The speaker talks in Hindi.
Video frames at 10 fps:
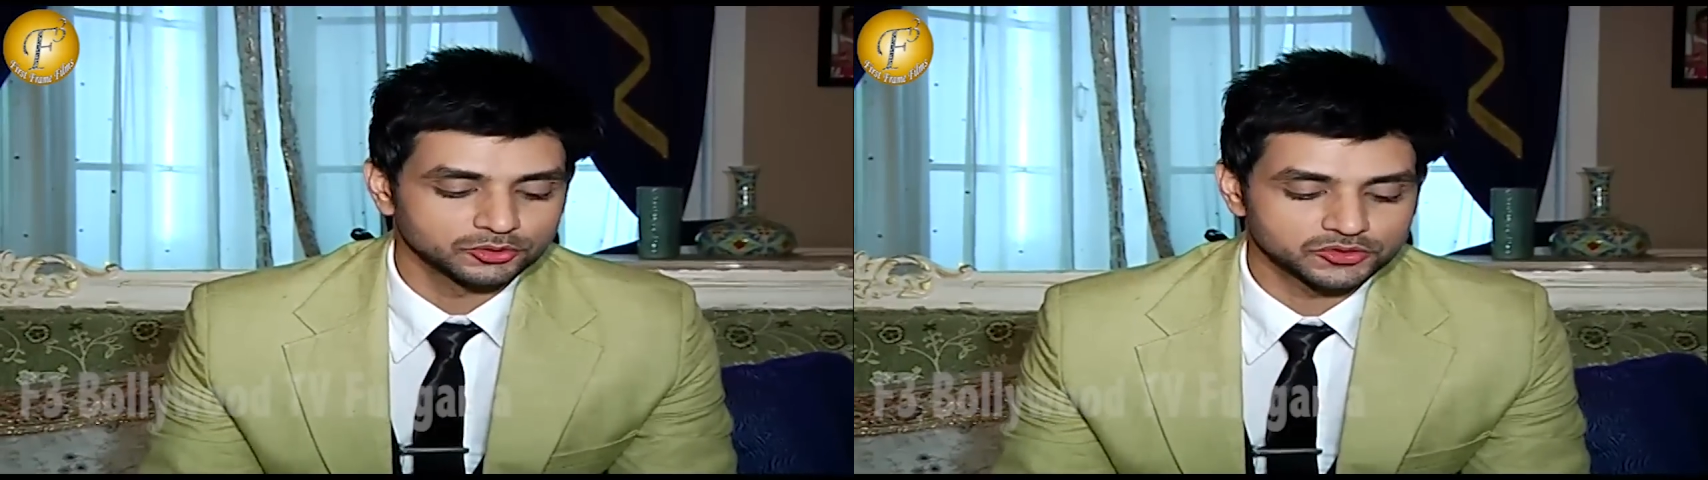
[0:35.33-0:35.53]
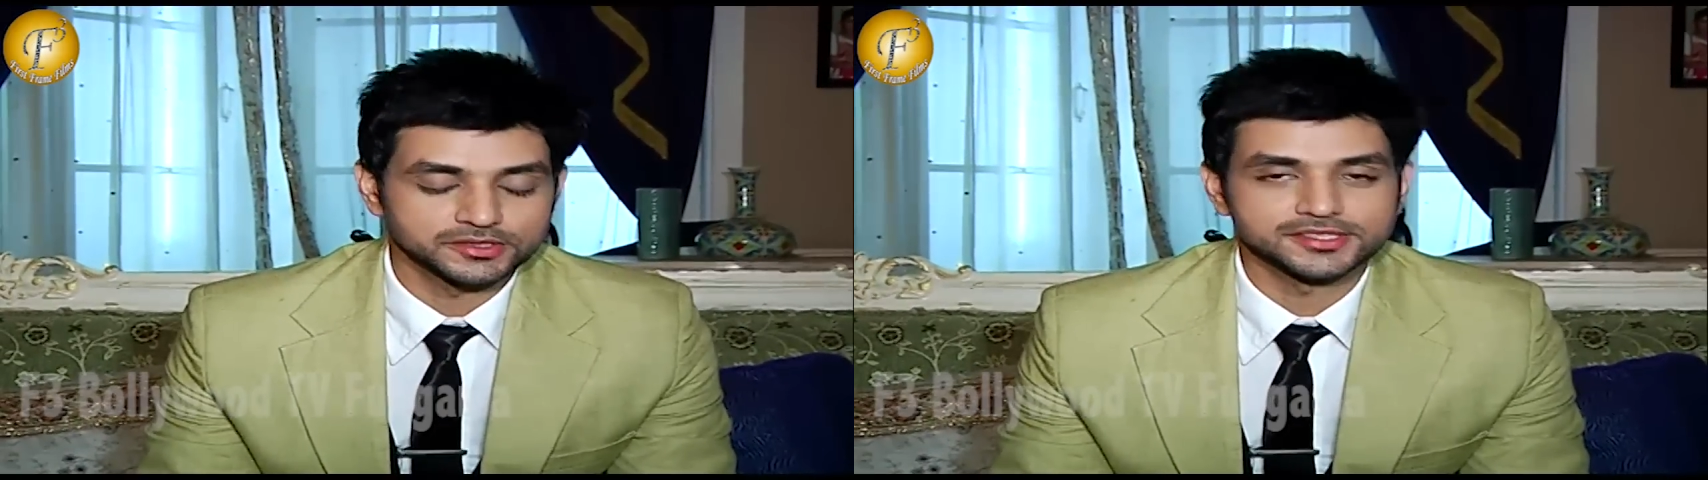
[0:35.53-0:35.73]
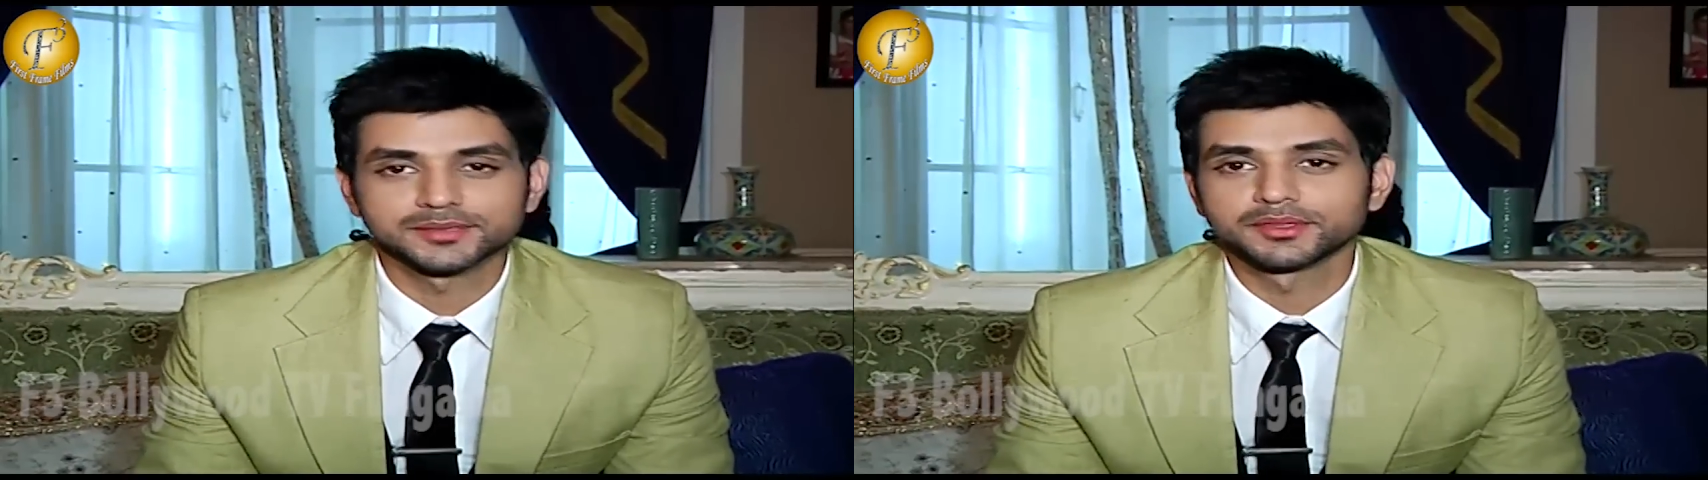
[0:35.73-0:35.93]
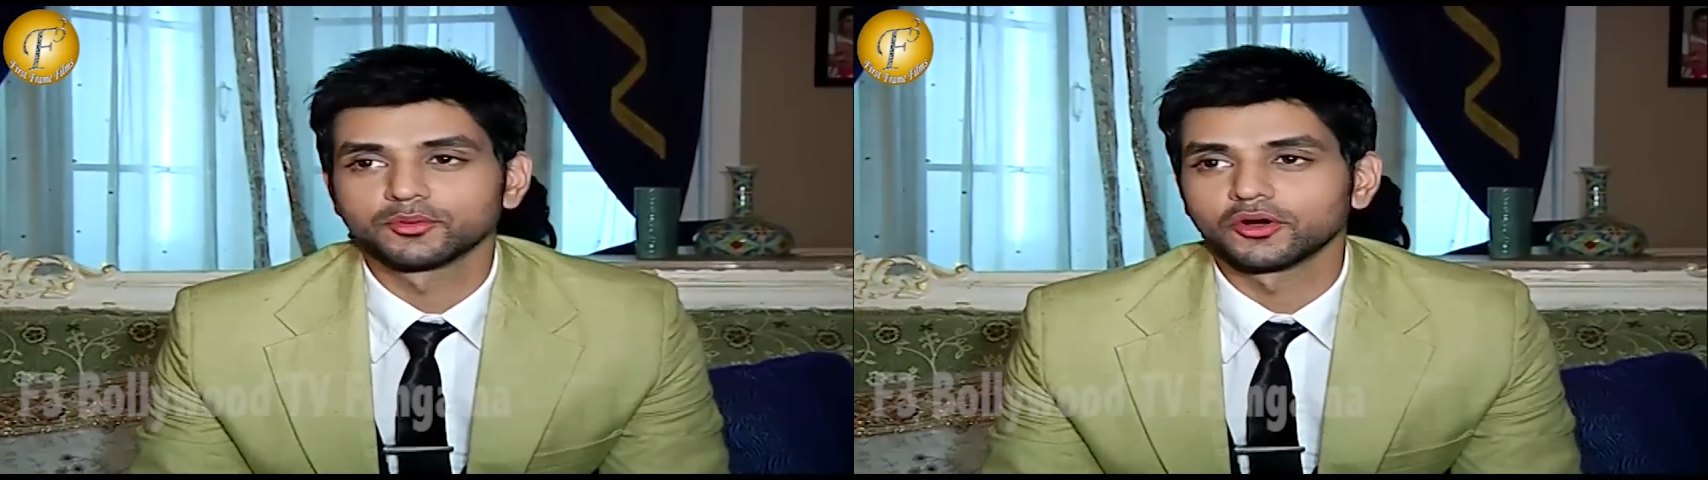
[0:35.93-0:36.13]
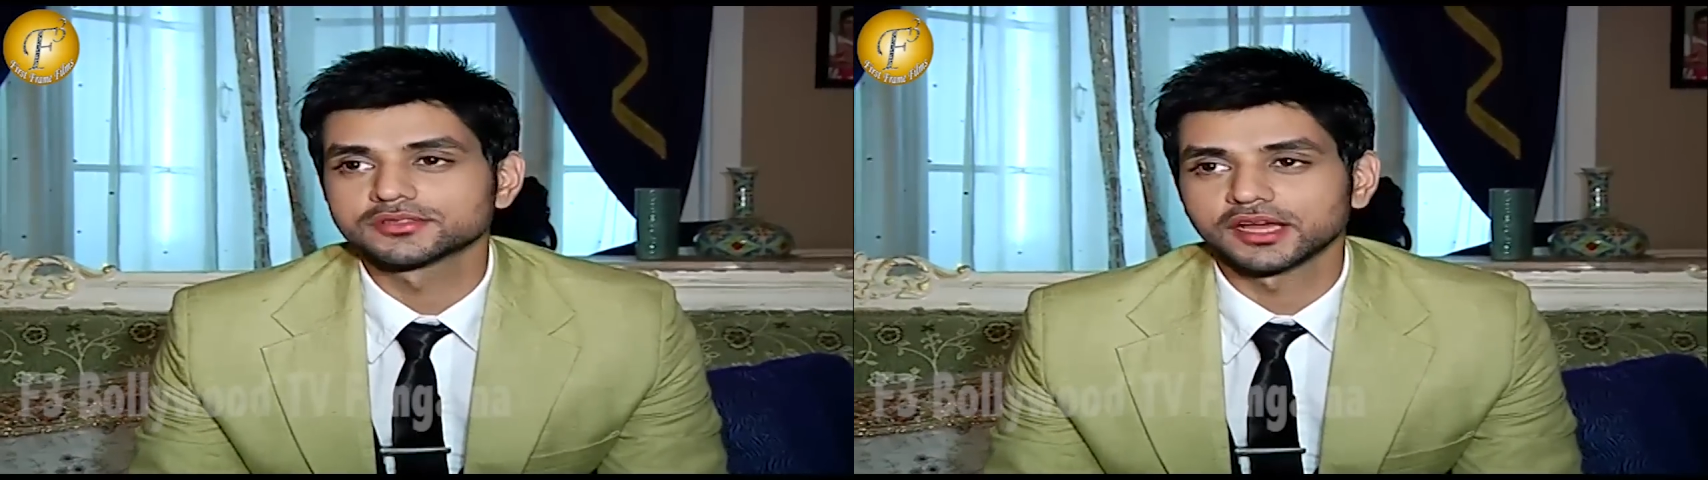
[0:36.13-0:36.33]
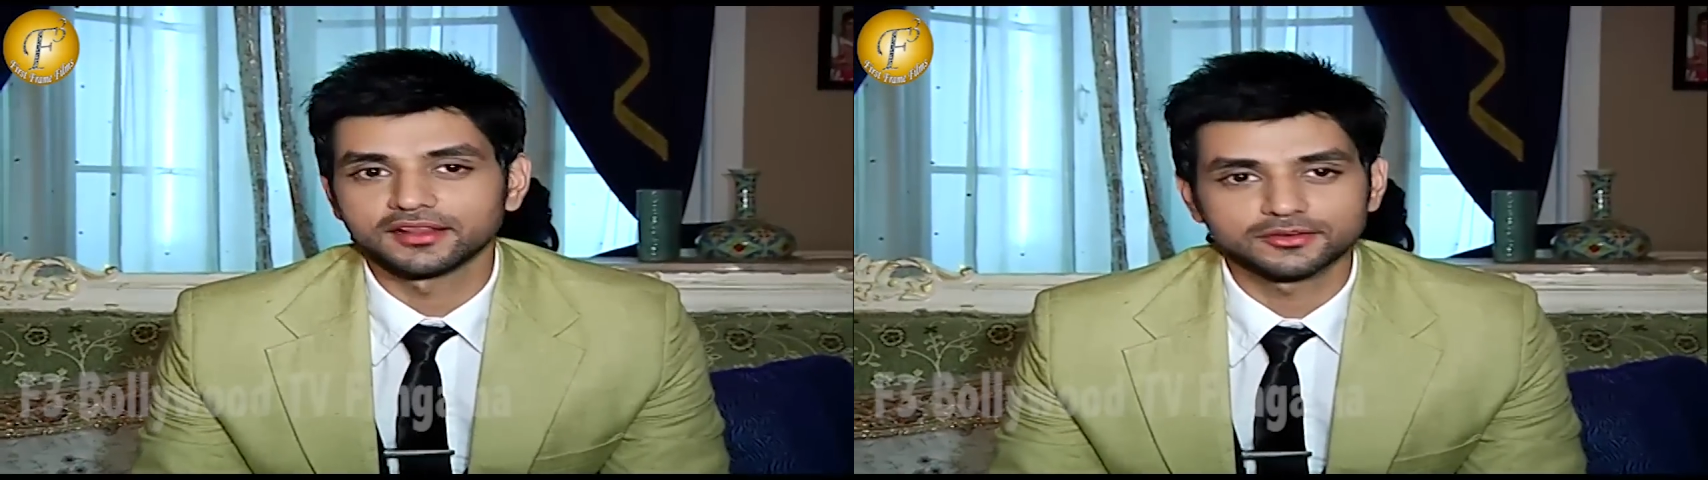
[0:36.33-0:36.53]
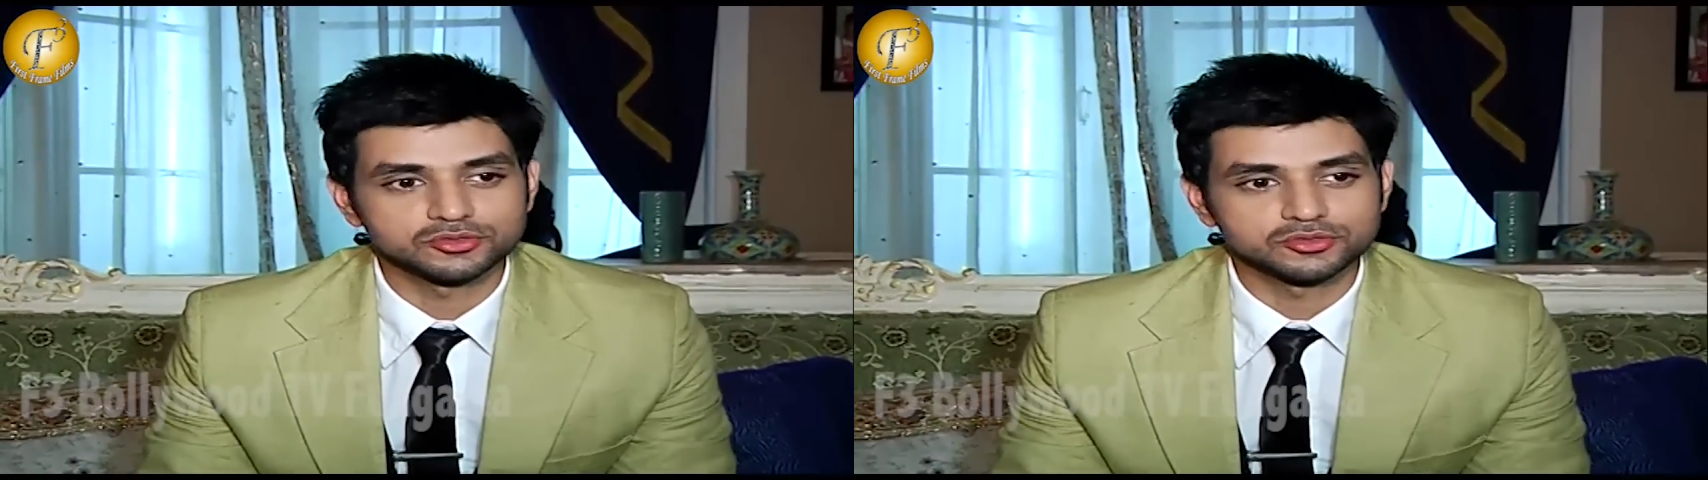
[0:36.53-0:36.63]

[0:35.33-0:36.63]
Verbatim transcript: तो उस वजह से मैं बहुत ज़्यादा